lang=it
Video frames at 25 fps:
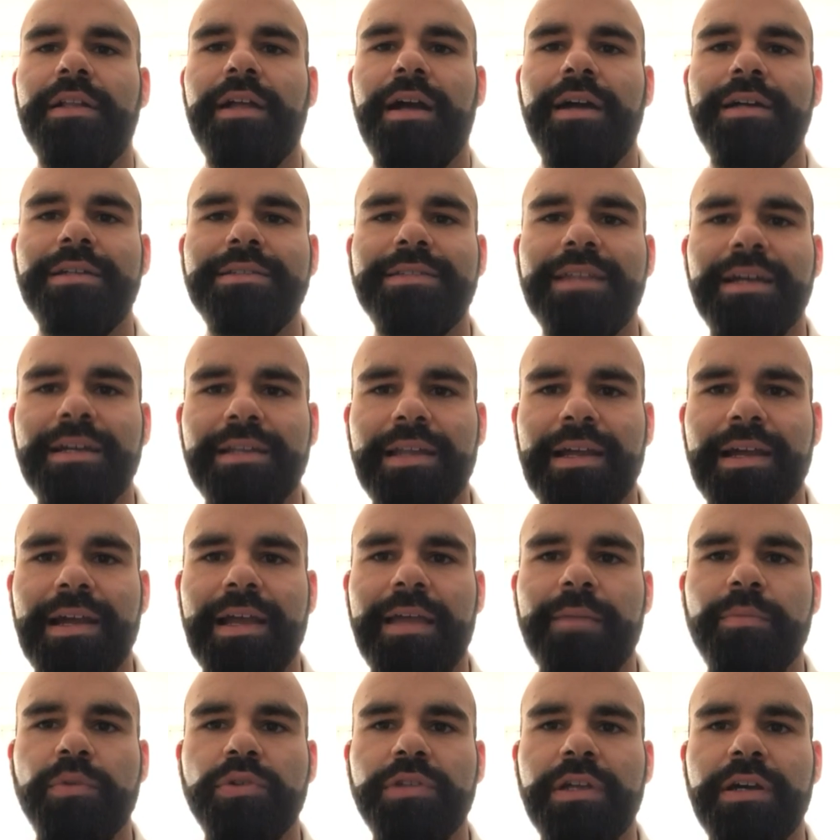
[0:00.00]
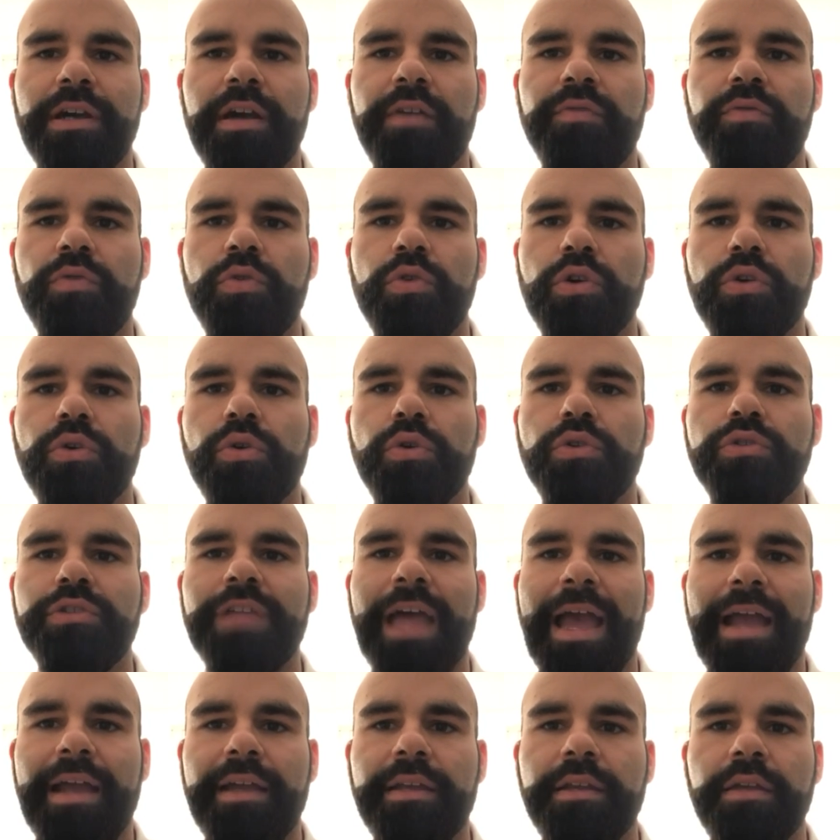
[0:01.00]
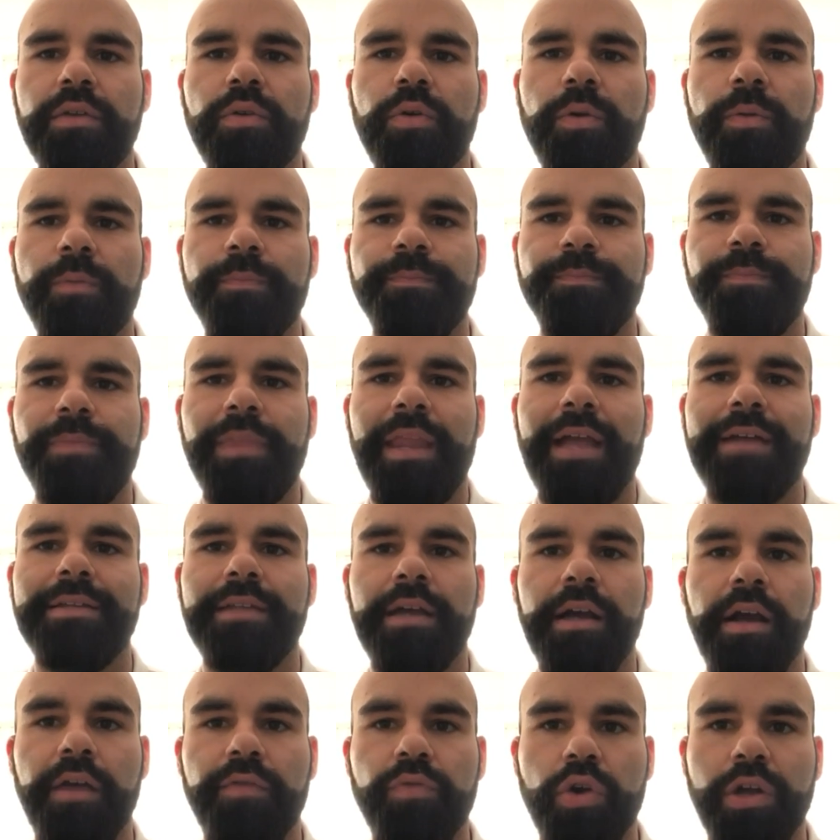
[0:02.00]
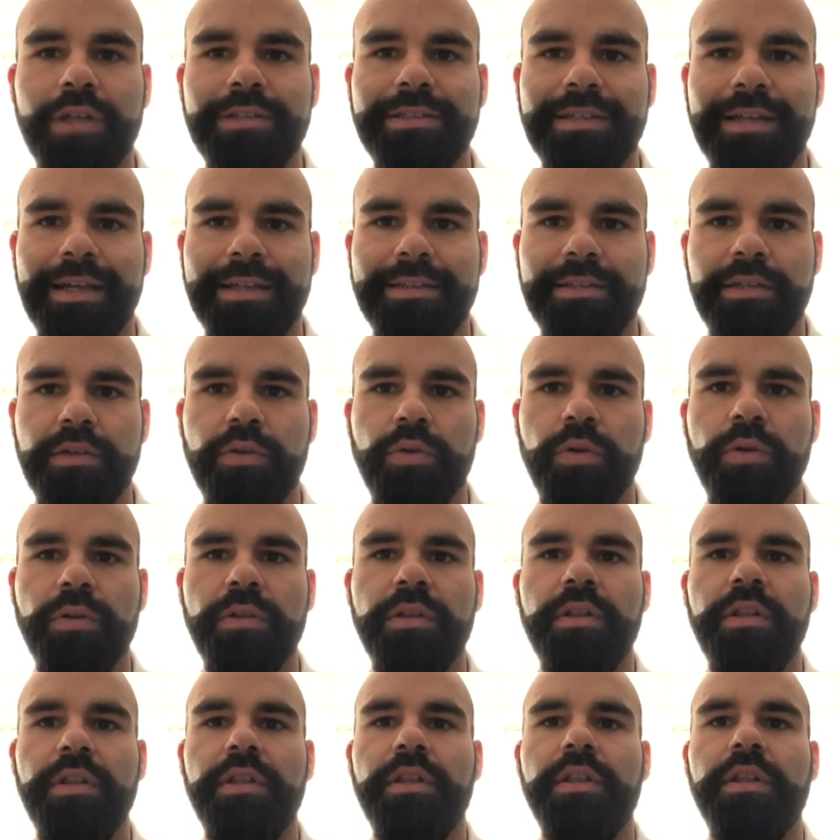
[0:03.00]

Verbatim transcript: alterneremo del lavoro tecnico a del lavoro atletico